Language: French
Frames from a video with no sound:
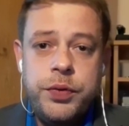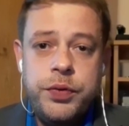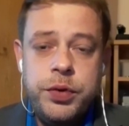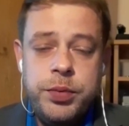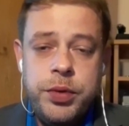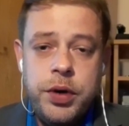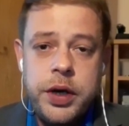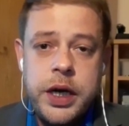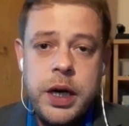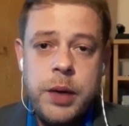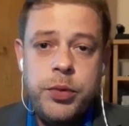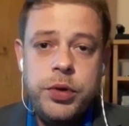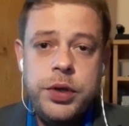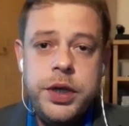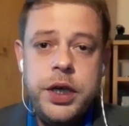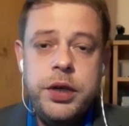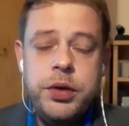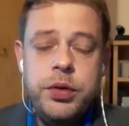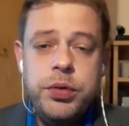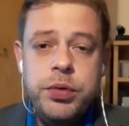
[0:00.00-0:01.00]
un football
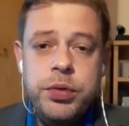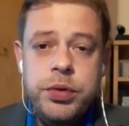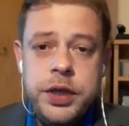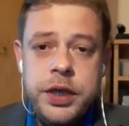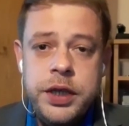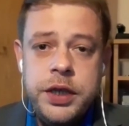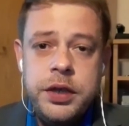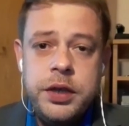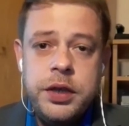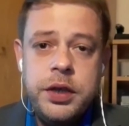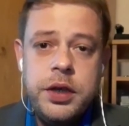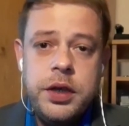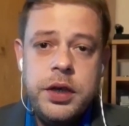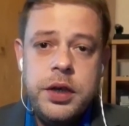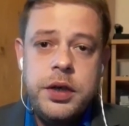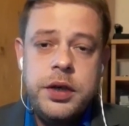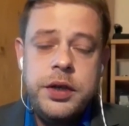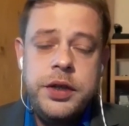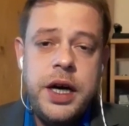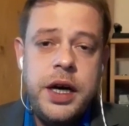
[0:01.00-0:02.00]
camerounais uni
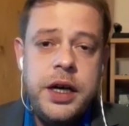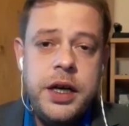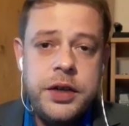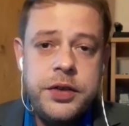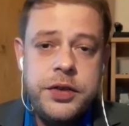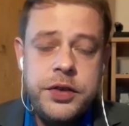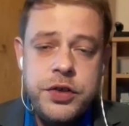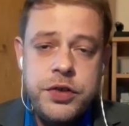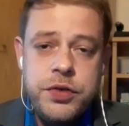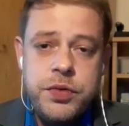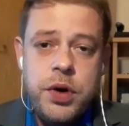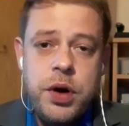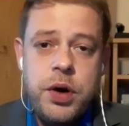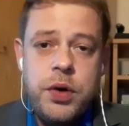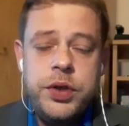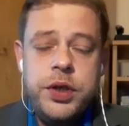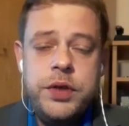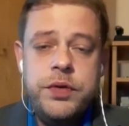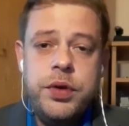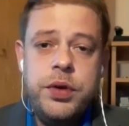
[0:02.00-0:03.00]
derrière ses
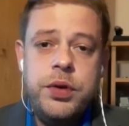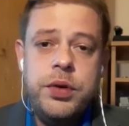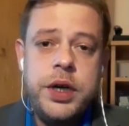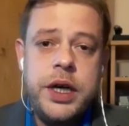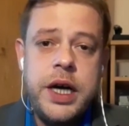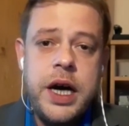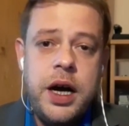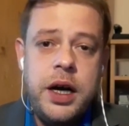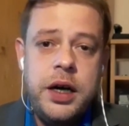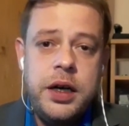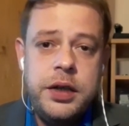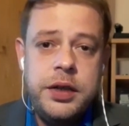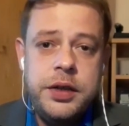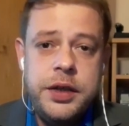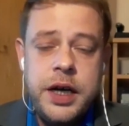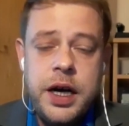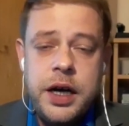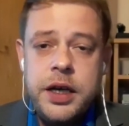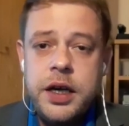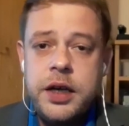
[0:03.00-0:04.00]
joueurs au niveau local,
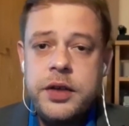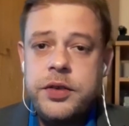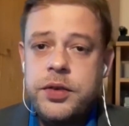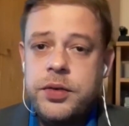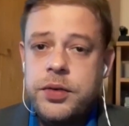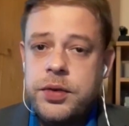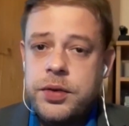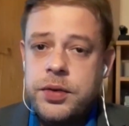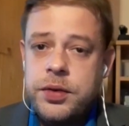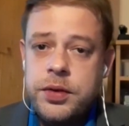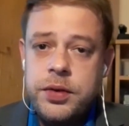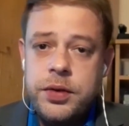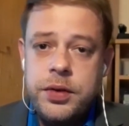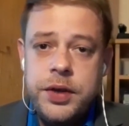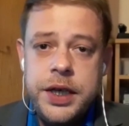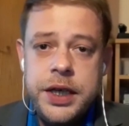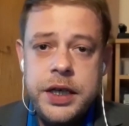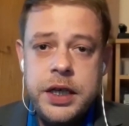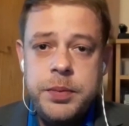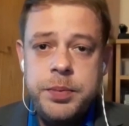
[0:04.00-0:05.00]
derrière
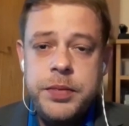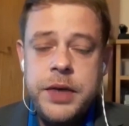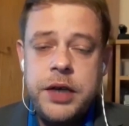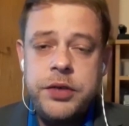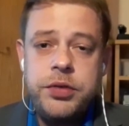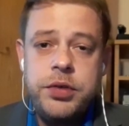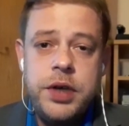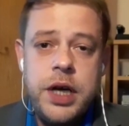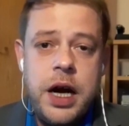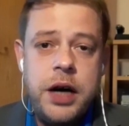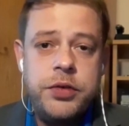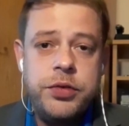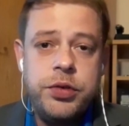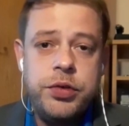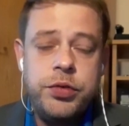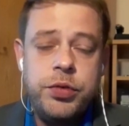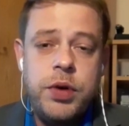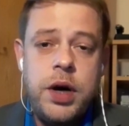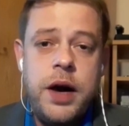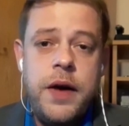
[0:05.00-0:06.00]
son équipe nationale, que
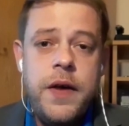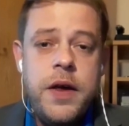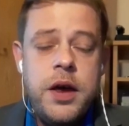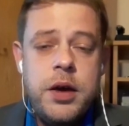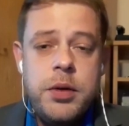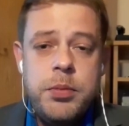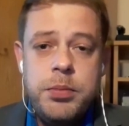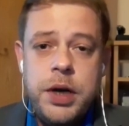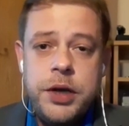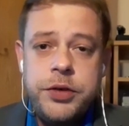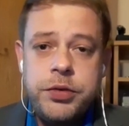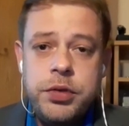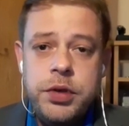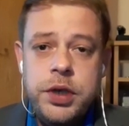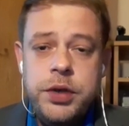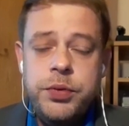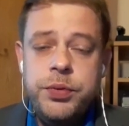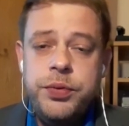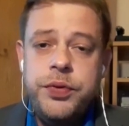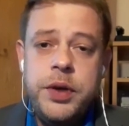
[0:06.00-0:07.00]
ce soit
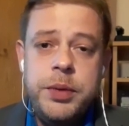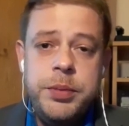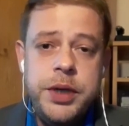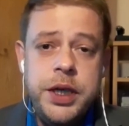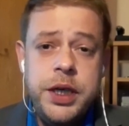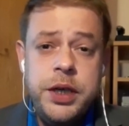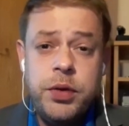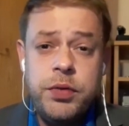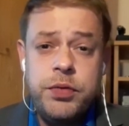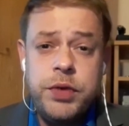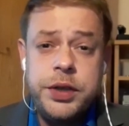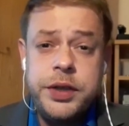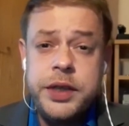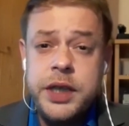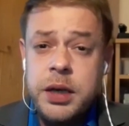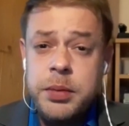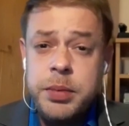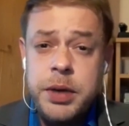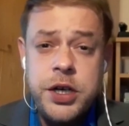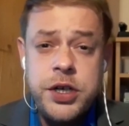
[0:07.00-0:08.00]
masculine ou féminine. On voit de
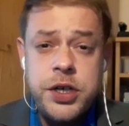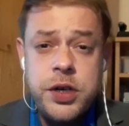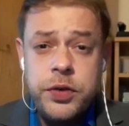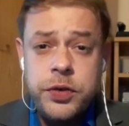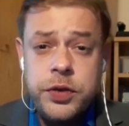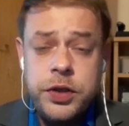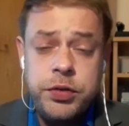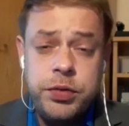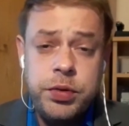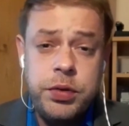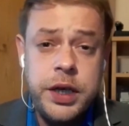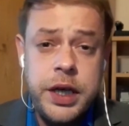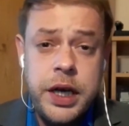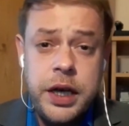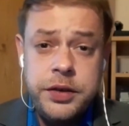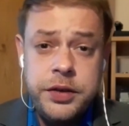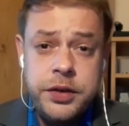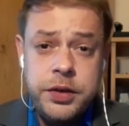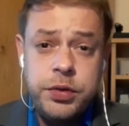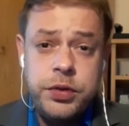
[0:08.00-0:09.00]
très belles choses qui sont
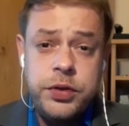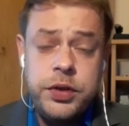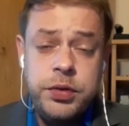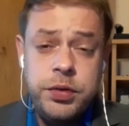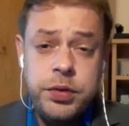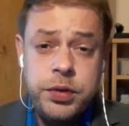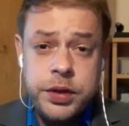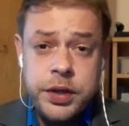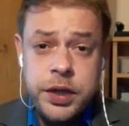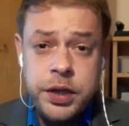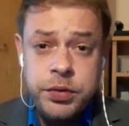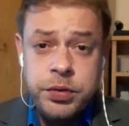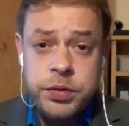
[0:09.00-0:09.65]
réalisées aussi du côté